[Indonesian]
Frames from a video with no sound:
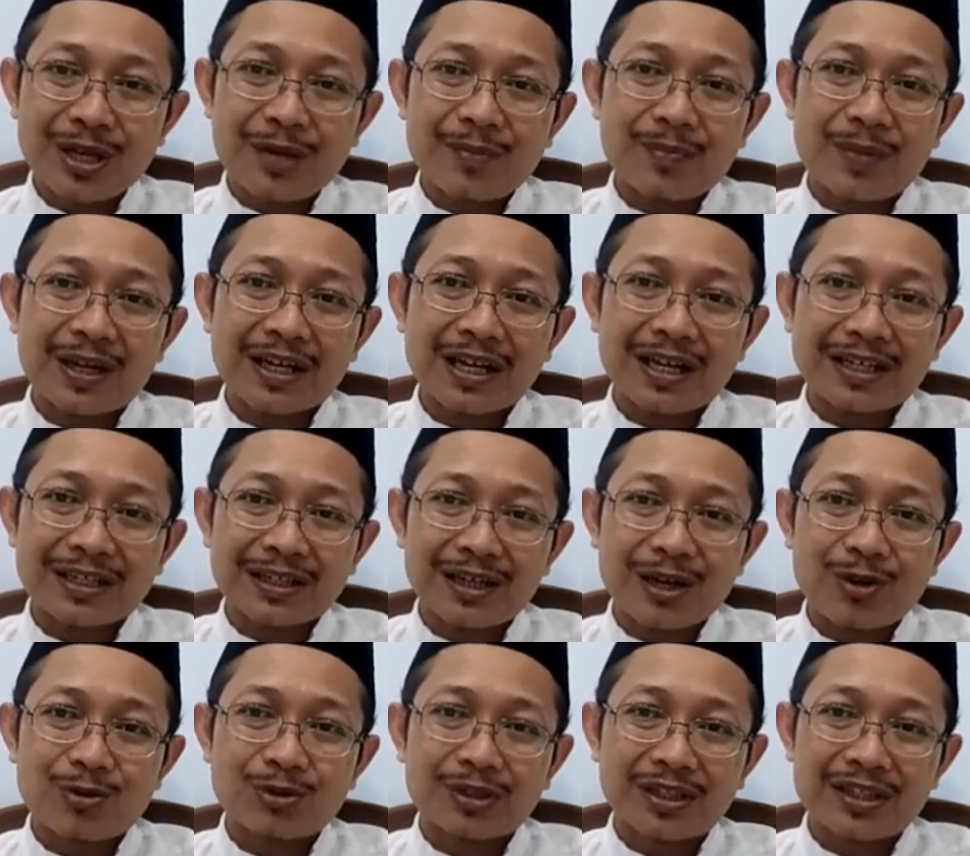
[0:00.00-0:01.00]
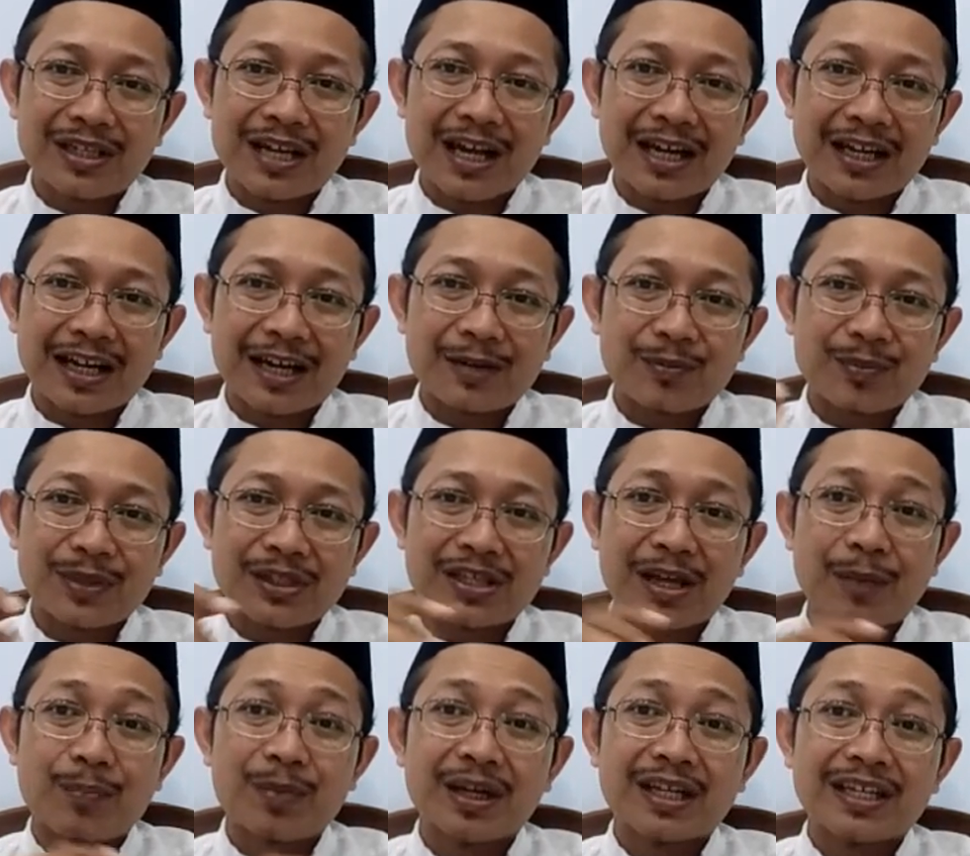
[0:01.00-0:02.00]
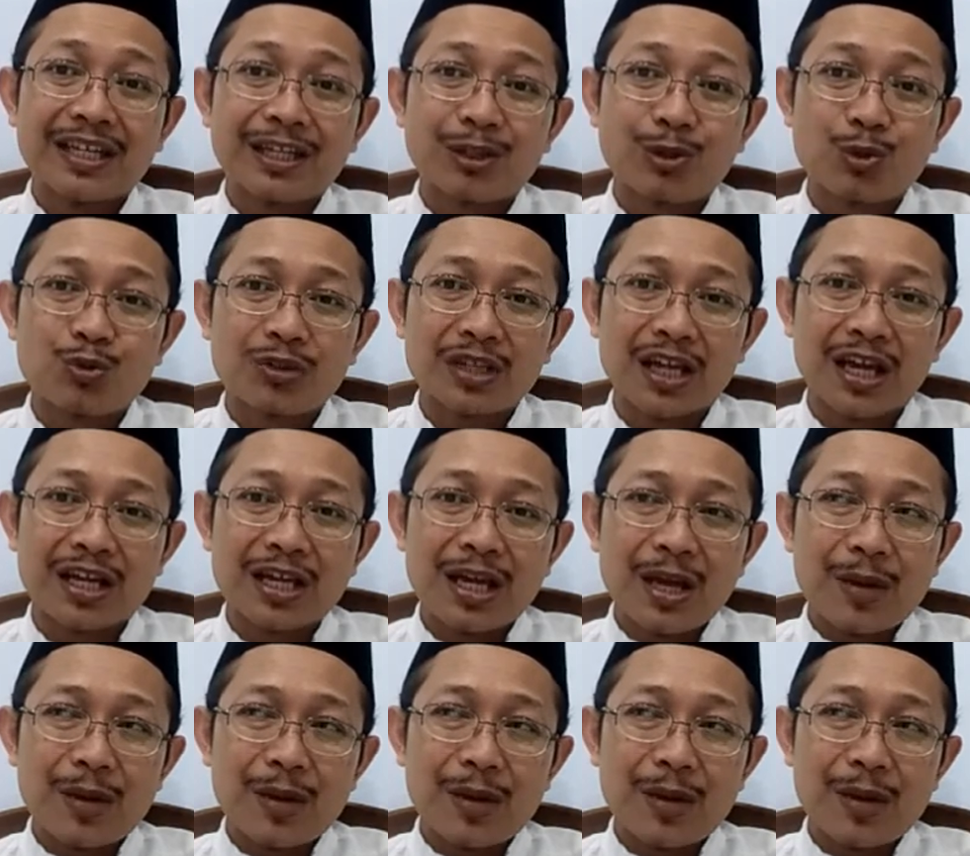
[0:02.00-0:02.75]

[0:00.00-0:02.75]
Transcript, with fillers: maka kau tidak akan bisa menghitungnya.